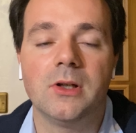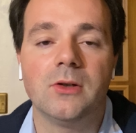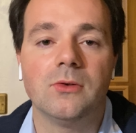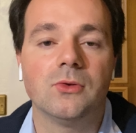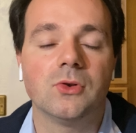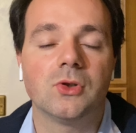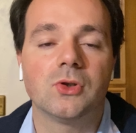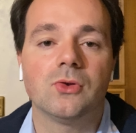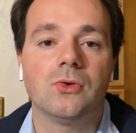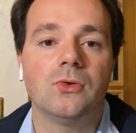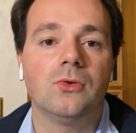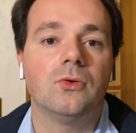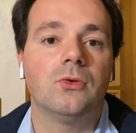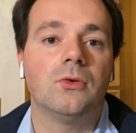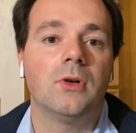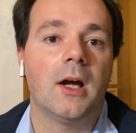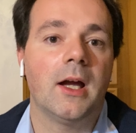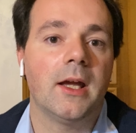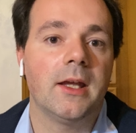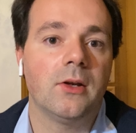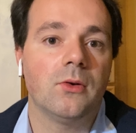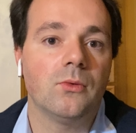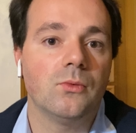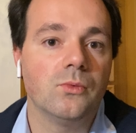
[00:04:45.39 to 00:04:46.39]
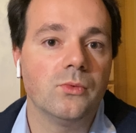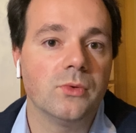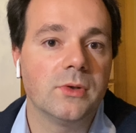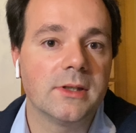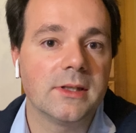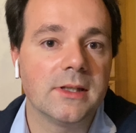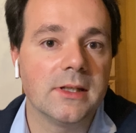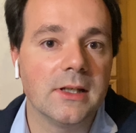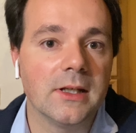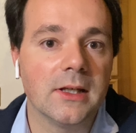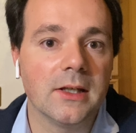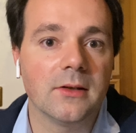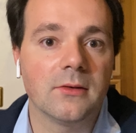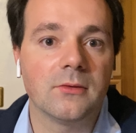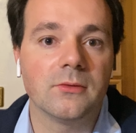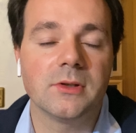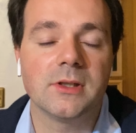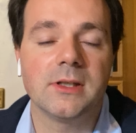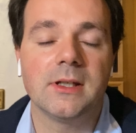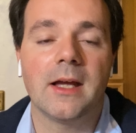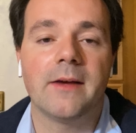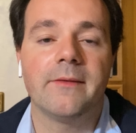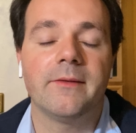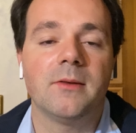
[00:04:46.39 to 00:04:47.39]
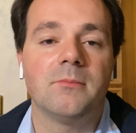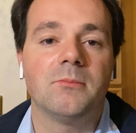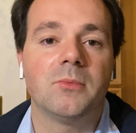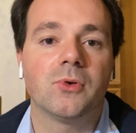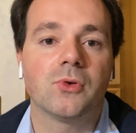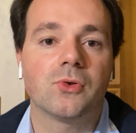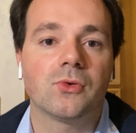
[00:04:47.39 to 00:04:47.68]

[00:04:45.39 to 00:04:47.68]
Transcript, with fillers: non solo ai russi che così avrebbero